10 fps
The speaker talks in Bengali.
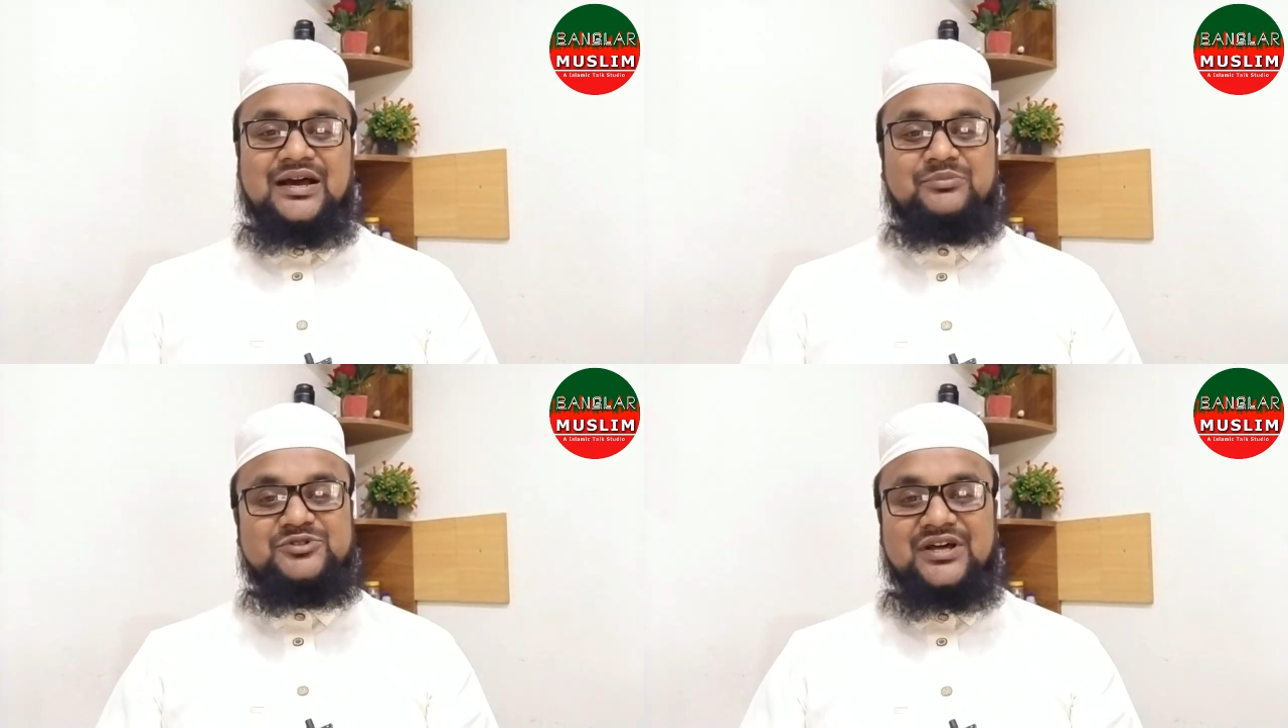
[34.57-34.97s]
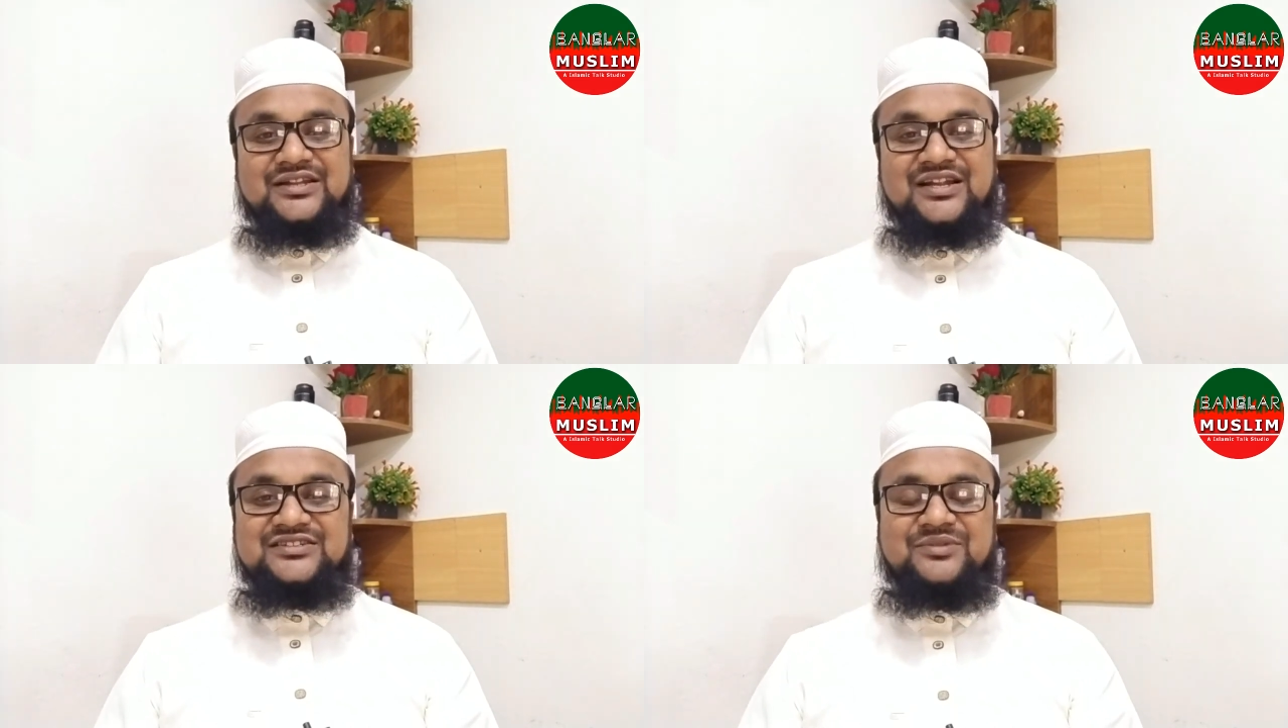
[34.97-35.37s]
আমরা যদি
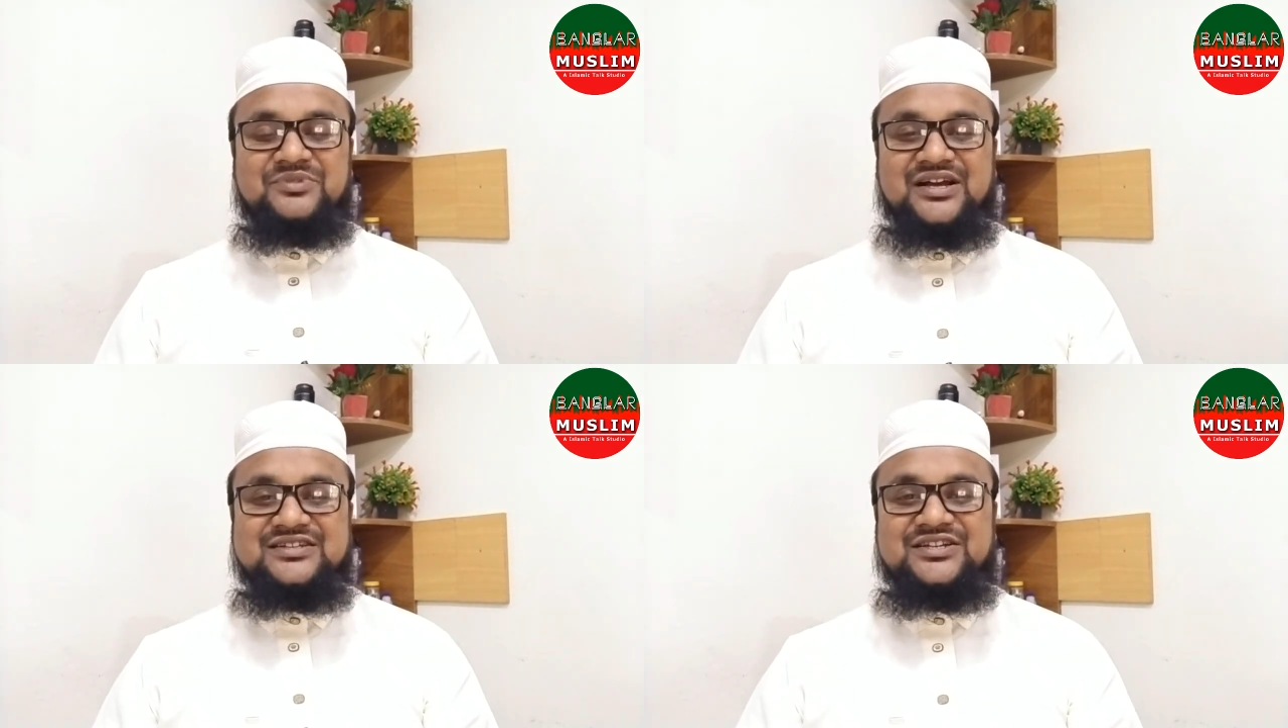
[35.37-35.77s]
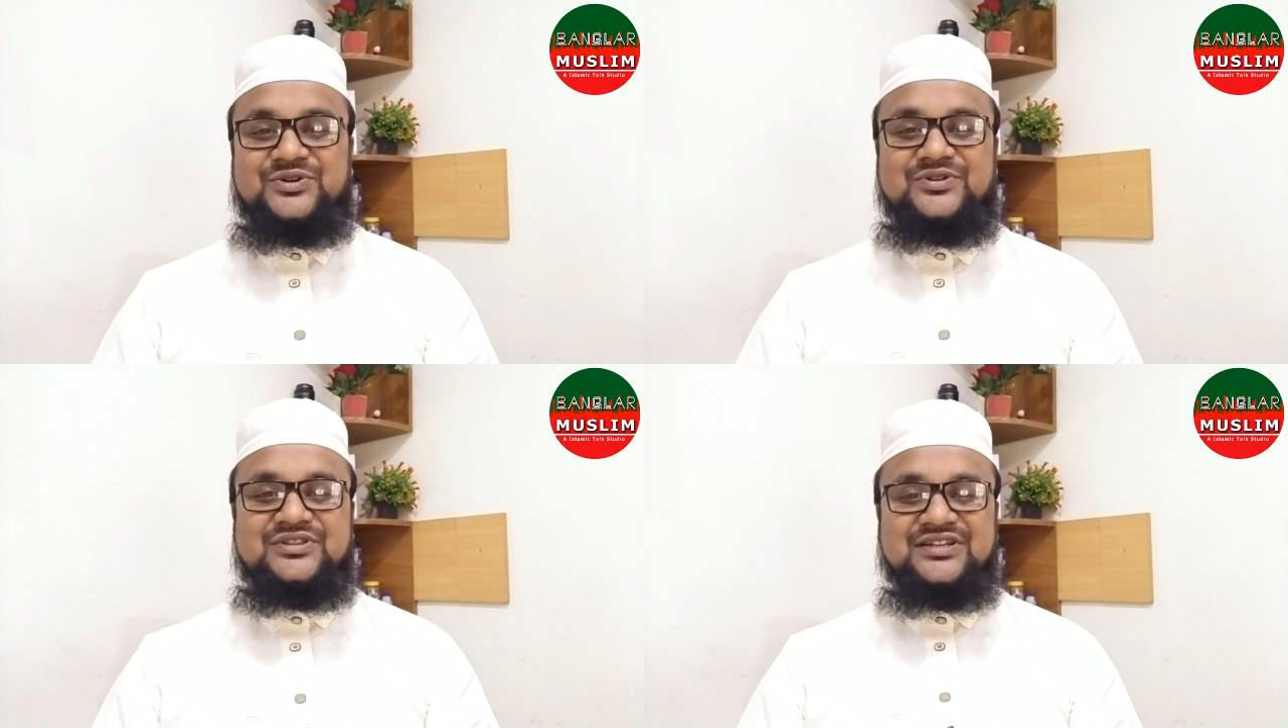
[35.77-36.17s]
আল্লাহর সামনে হাজির
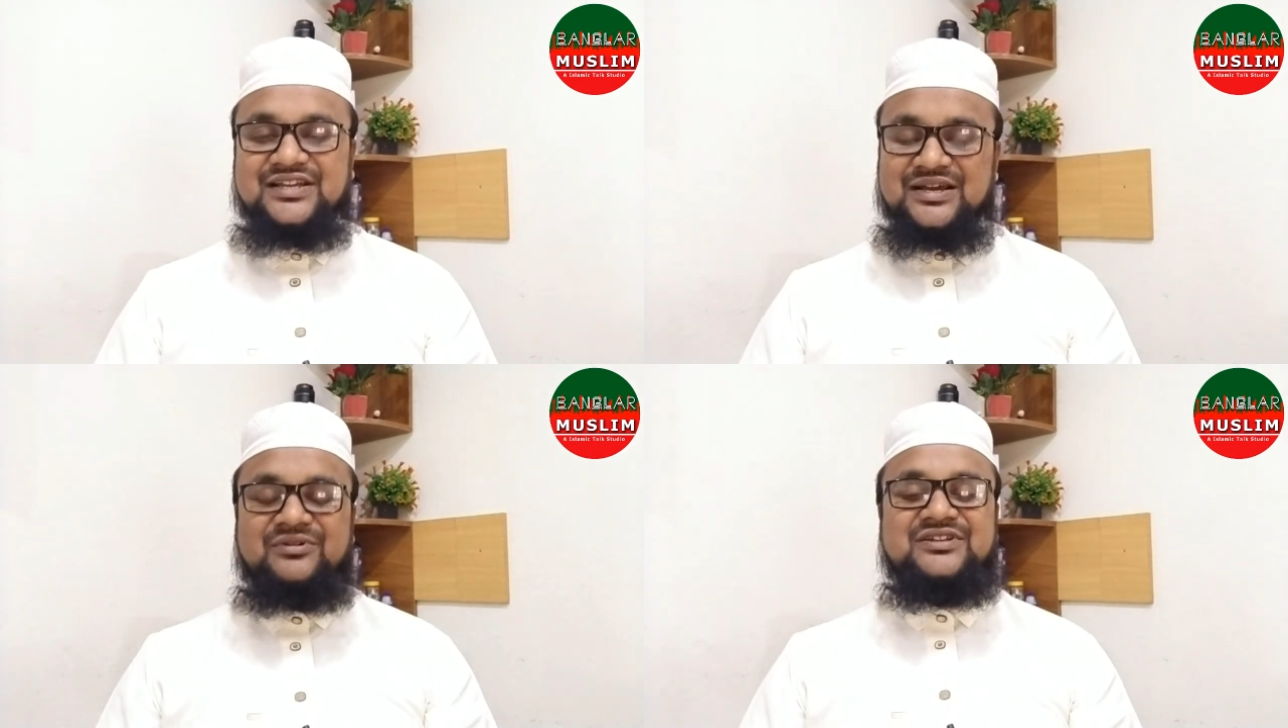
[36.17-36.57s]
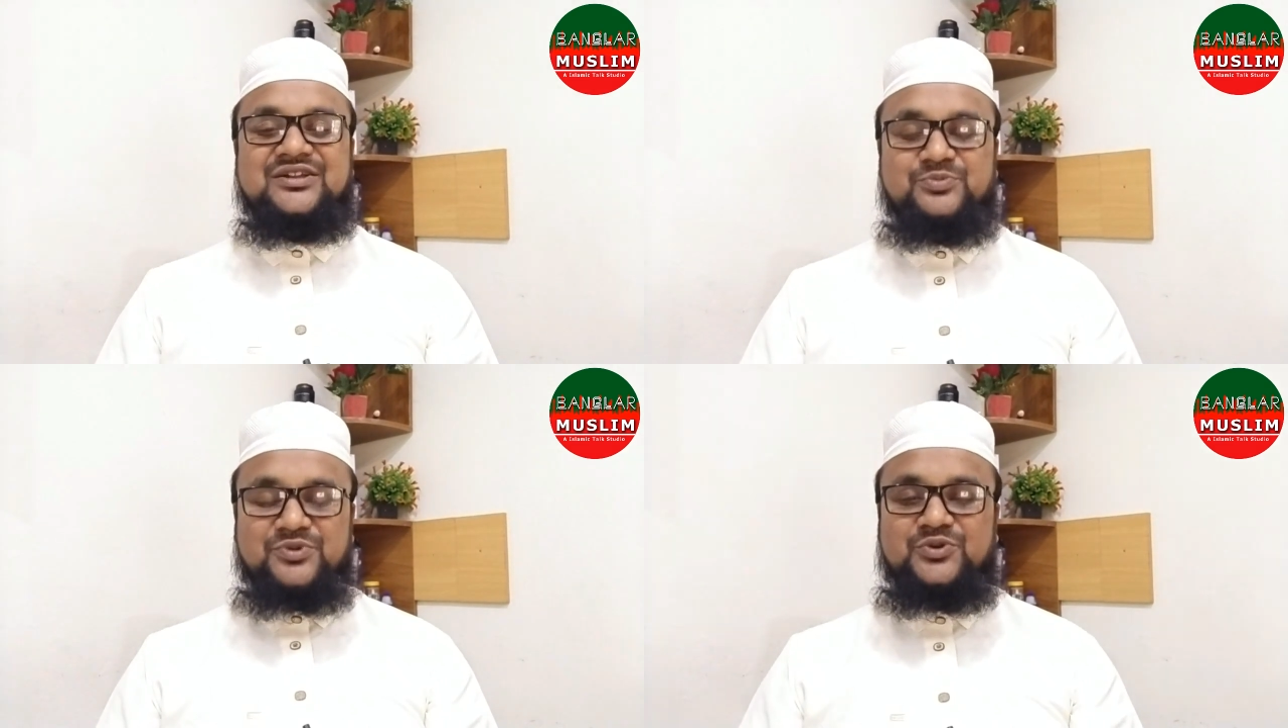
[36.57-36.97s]
হই তিনি কি
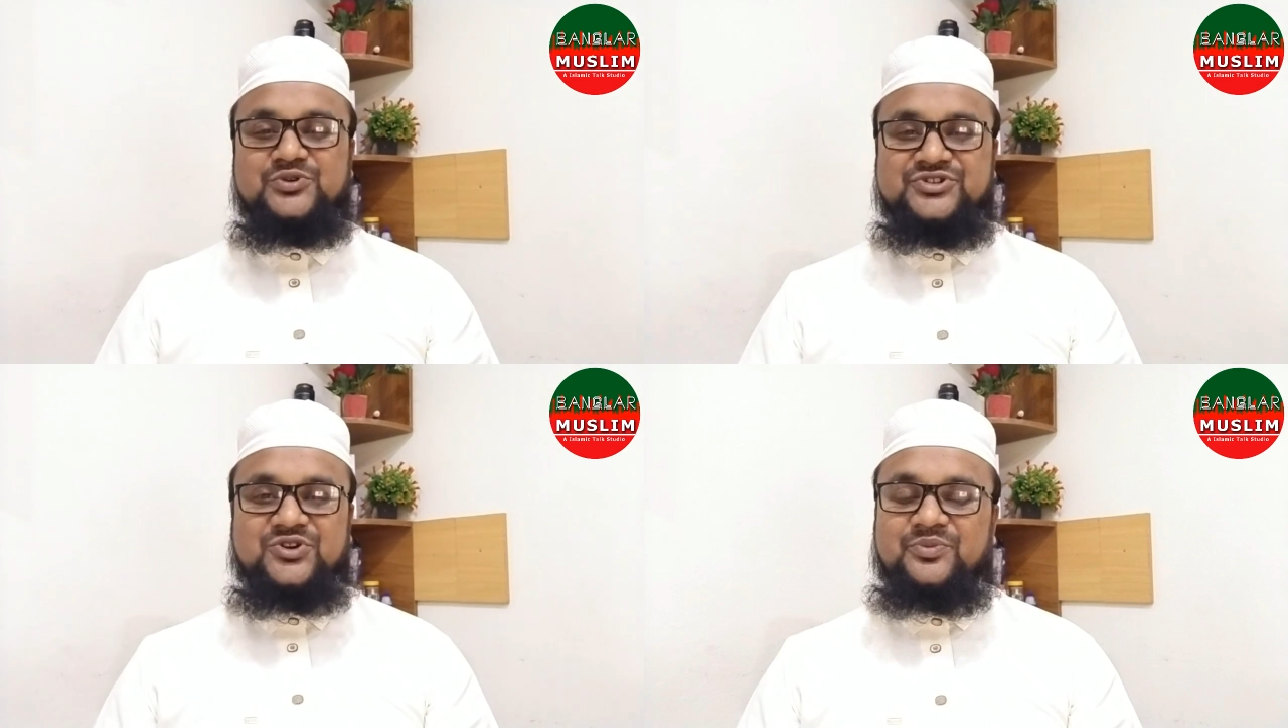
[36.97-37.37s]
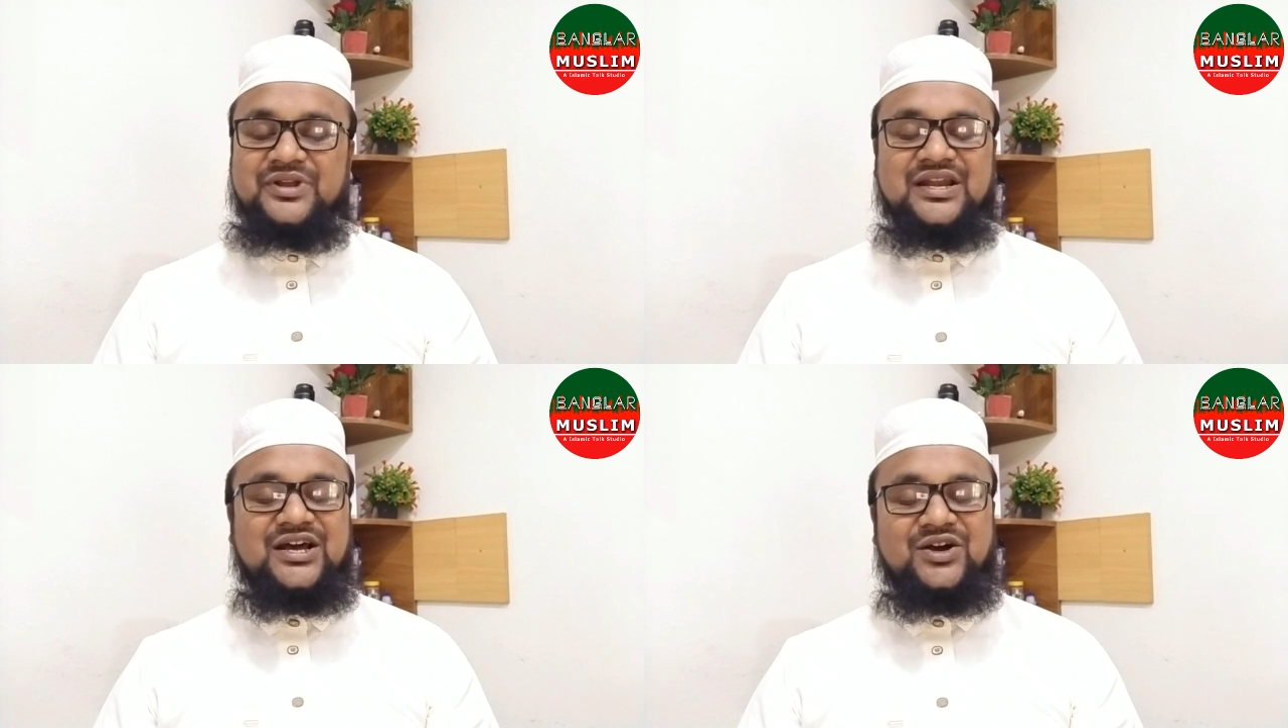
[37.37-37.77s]
আমাদেরকে উপরে খুশি
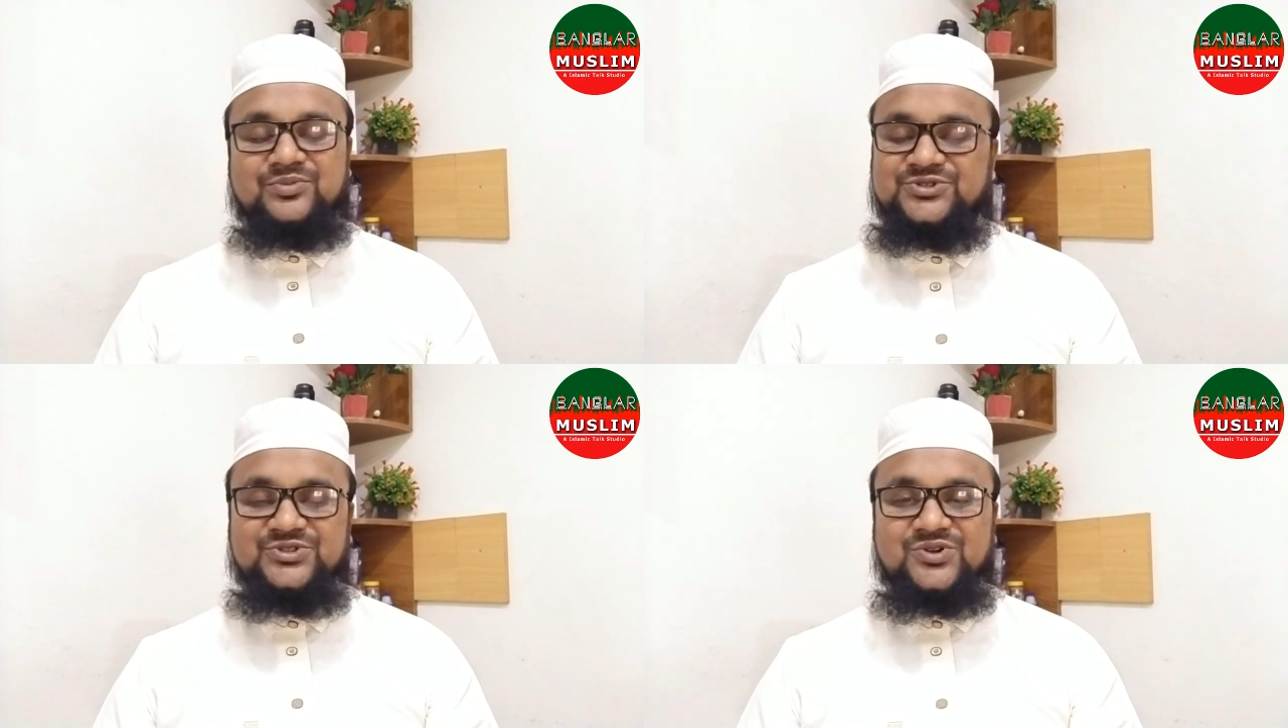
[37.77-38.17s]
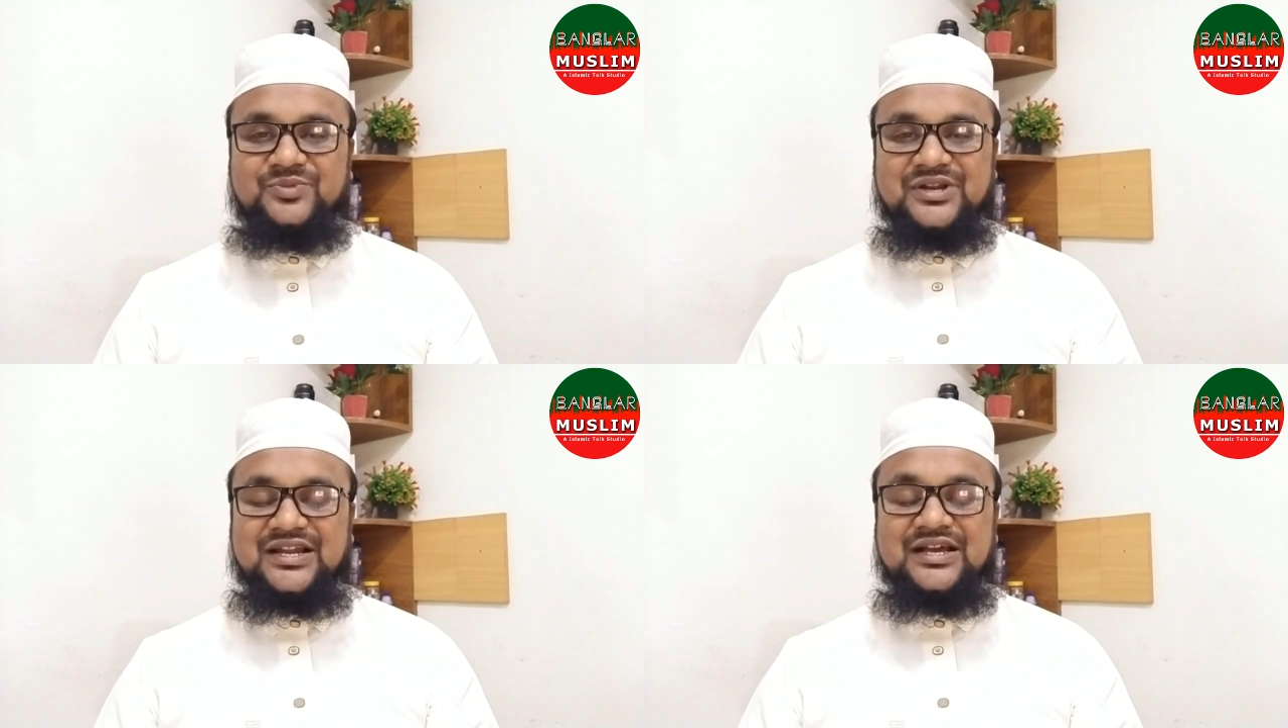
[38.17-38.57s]
হবেন না অবশ্যই
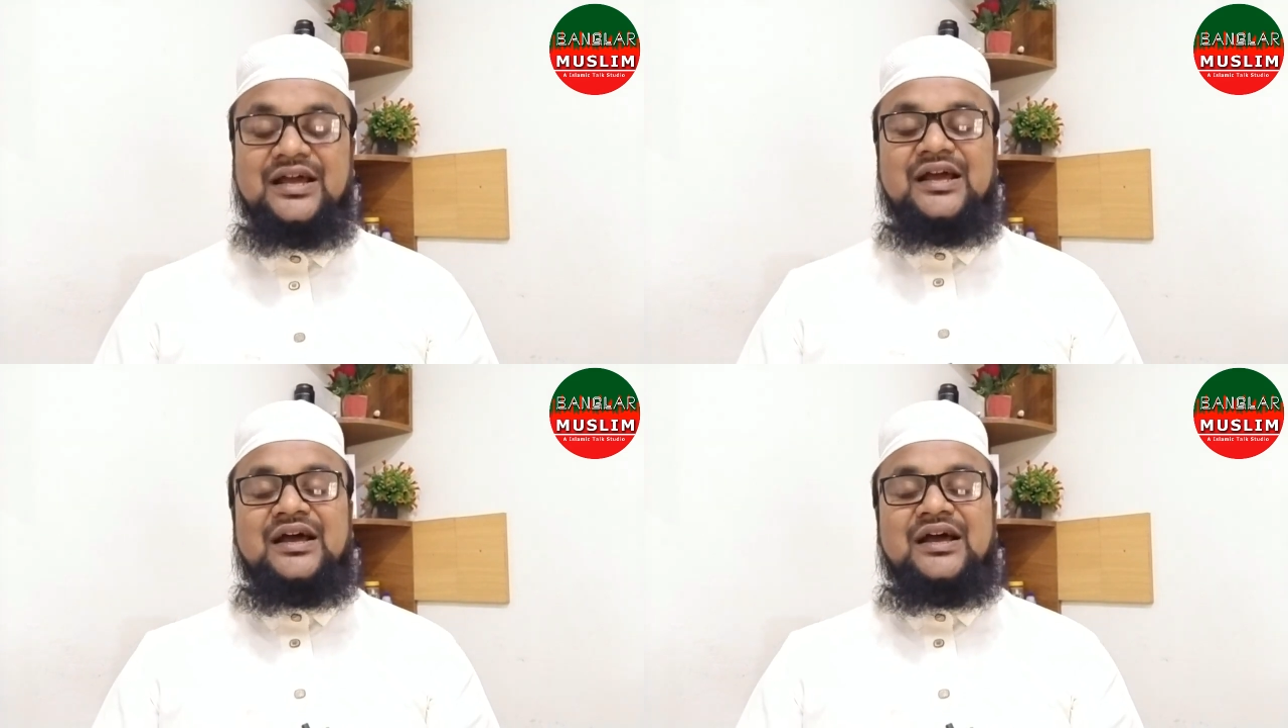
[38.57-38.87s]
হবেন না